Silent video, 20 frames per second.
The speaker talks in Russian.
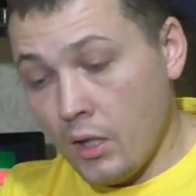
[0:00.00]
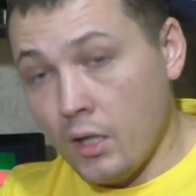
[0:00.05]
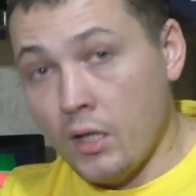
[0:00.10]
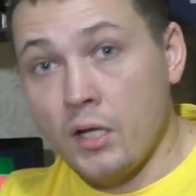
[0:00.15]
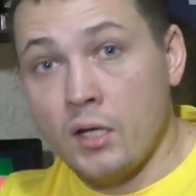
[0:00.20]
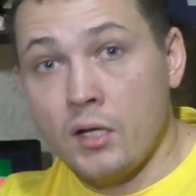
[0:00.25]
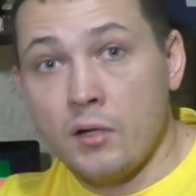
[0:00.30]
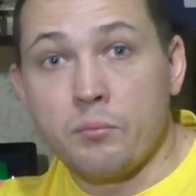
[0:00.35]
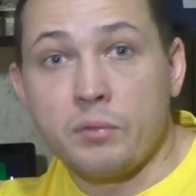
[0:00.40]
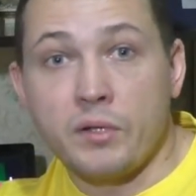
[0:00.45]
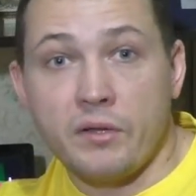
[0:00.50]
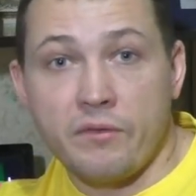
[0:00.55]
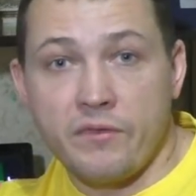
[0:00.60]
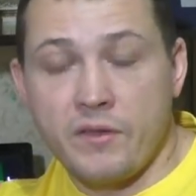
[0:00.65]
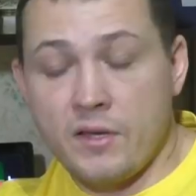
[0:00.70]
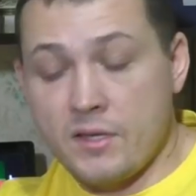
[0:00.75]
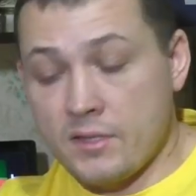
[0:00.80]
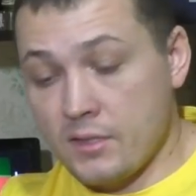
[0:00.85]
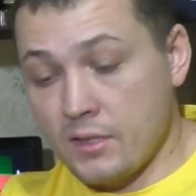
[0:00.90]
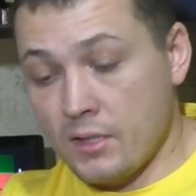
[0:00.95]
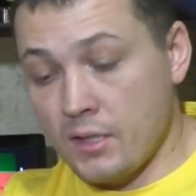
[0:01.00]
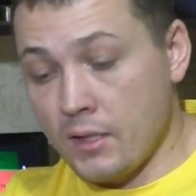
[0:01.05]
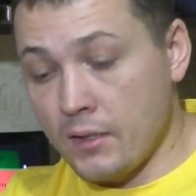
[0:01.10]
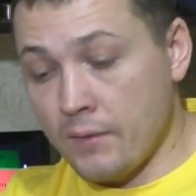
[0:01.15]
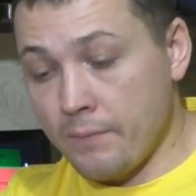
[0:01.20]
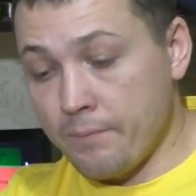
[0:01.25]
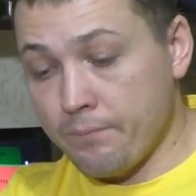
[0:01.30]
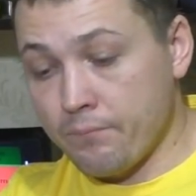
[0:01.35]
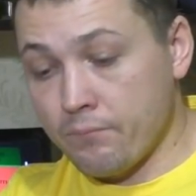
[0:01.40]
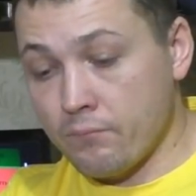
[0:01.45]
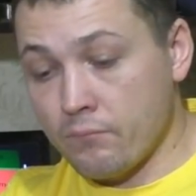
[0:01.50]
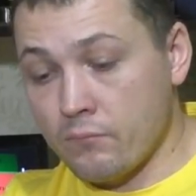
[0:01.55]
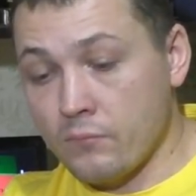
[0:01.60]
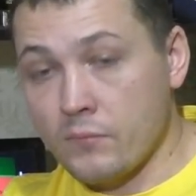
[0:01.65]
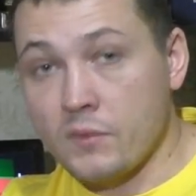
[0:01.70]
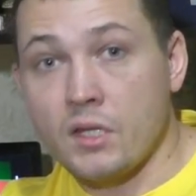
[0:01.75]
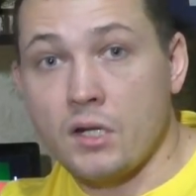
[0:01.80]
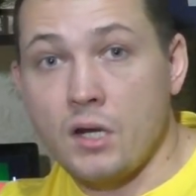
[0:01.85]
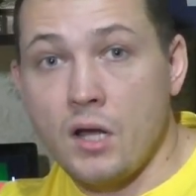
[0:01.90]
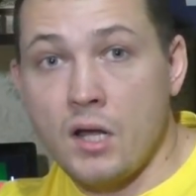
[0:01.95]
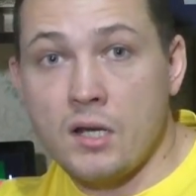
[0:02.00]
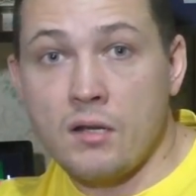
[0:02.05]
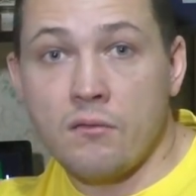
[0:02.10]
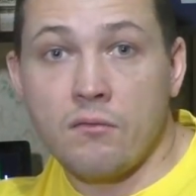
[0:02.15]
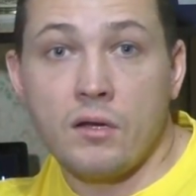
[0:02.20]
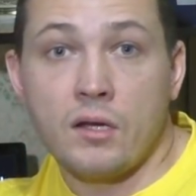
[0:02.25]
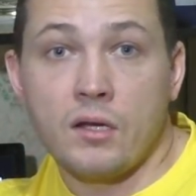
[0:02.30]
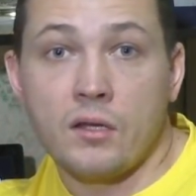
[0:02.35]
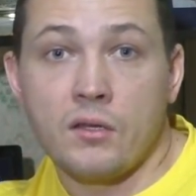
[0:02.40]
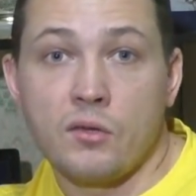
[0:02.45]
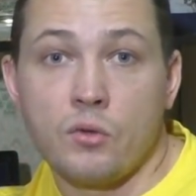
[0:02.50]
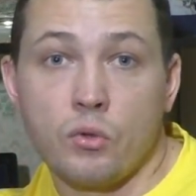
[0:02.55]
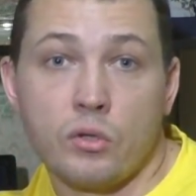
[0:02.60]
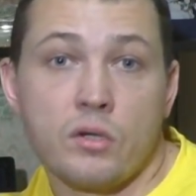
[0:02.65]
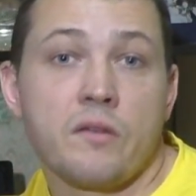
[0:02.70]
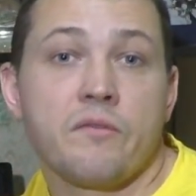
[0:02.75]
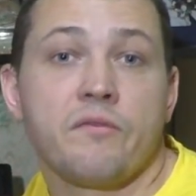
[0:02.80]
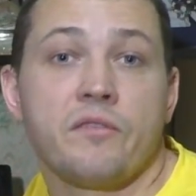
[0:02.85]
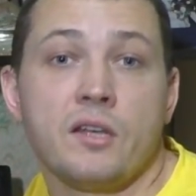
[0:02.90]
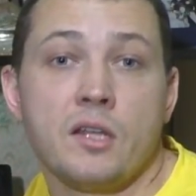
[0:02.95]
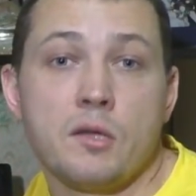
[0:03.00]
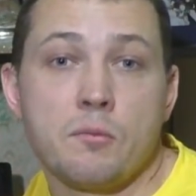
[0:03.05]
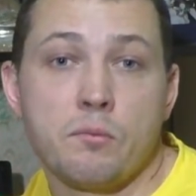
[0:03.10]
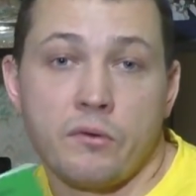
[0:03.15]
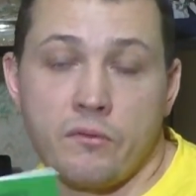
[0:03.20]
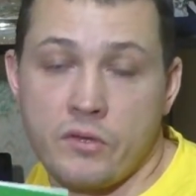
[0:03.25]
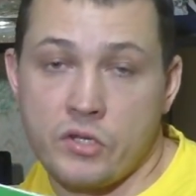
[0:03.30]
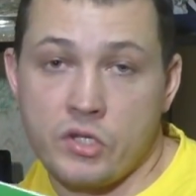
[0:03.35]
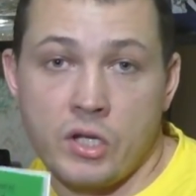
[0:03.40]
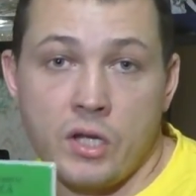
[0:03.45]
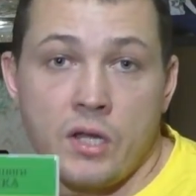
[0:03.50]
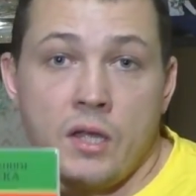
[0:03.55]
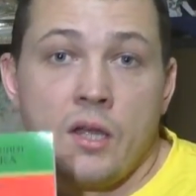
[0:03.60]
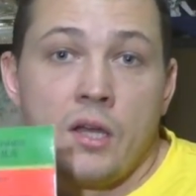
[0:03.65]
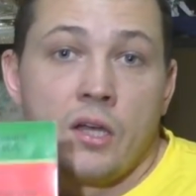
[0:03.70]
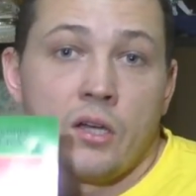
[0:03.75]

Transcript: э, профессора Таранова Георгия Филипповича.